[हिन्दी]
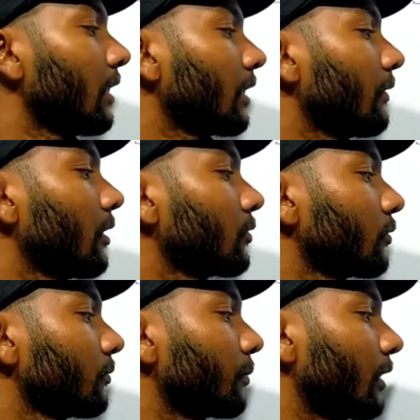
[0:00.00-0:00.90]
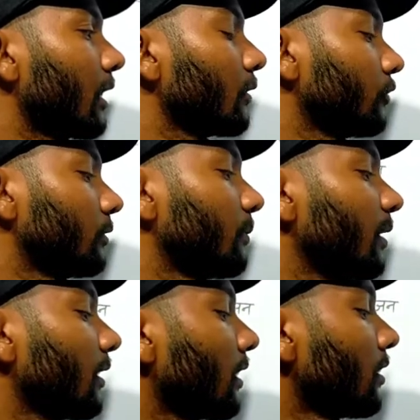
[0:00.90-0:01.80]
इलाका वाला जो पठार है उसी में
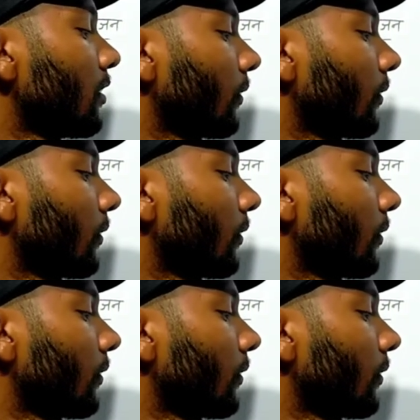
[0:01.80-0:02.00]
मिलेगा